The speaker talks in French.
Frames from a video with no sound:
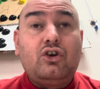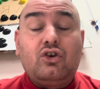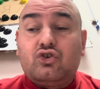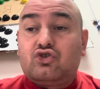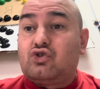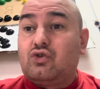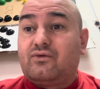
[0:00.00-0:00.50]

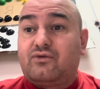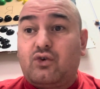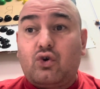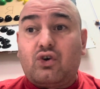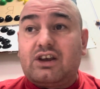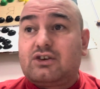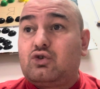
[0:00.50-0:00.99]
Je
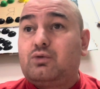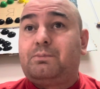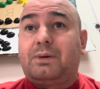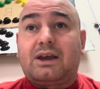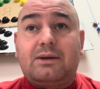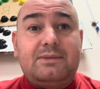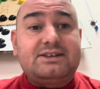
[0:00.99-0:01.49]
veux
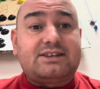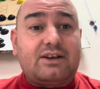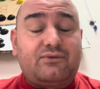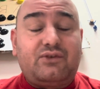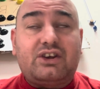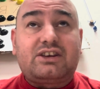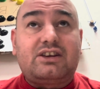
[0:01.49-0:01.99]
récupérer mes
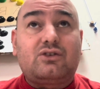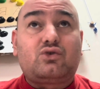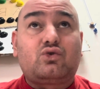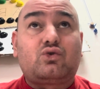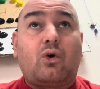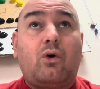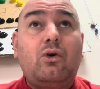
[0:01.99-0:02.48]
affaires qu'il y a
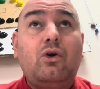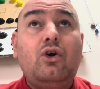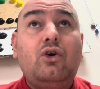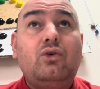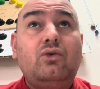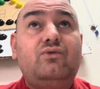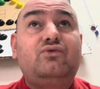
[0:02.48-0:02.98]
dedans.
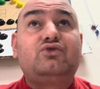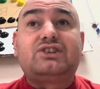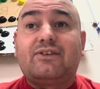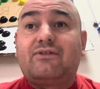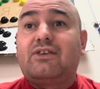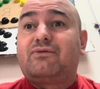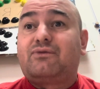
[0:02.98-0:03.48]
Ou vous
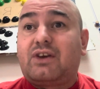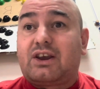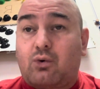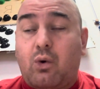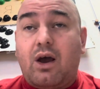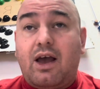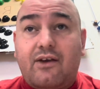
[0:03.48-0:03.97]
avez fait
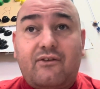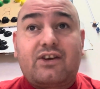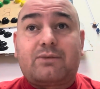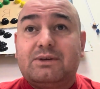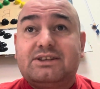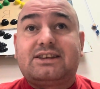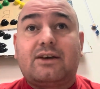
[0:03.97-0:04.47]
quoi avec
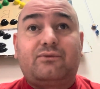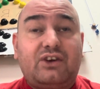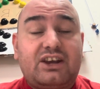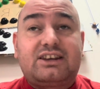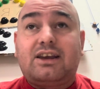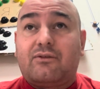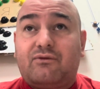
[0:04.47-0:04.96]
mes
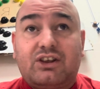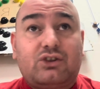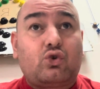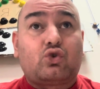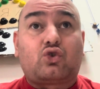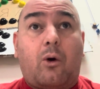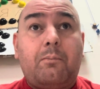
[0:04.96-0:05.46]
affaires qu'il y avait
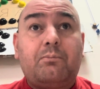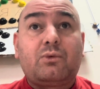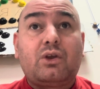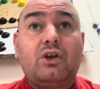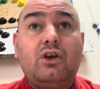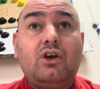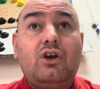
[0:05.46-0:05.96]
dedans
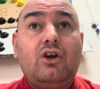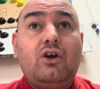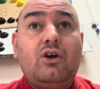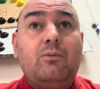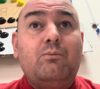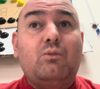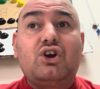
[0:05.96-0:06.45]

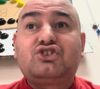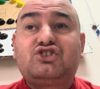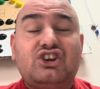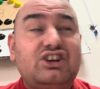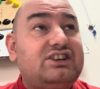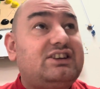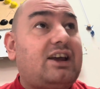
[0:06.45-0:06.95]
moi,
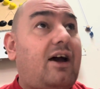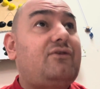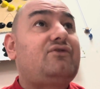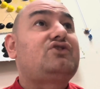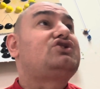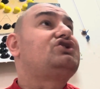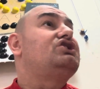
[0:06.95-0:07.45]
j'ai une
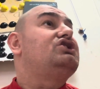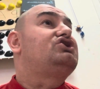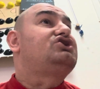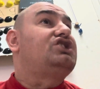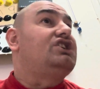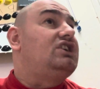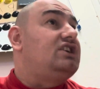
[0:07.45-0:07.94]
cave,
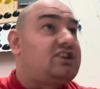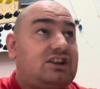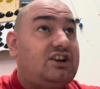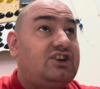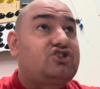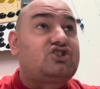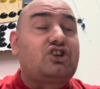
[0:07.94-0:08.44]
j'ai les
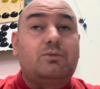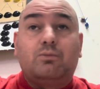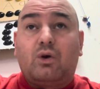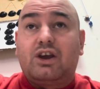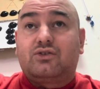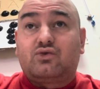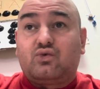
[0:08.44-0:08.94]
clés chez
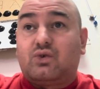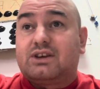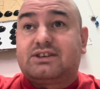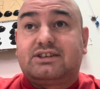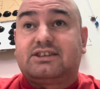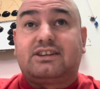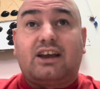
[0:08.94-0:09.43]
moi et tout,
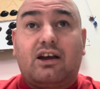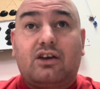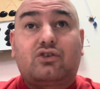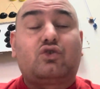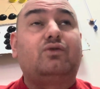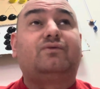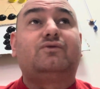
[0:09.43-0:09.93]
etc.
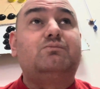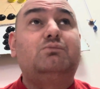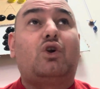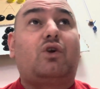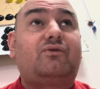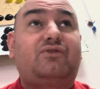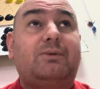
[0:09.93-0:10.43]
Que vous me
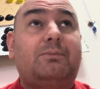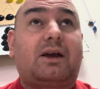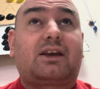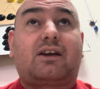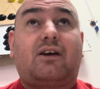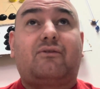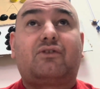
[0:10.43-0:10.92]
l'enlevez, ma
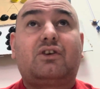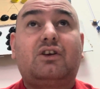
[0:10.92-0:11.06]
cave.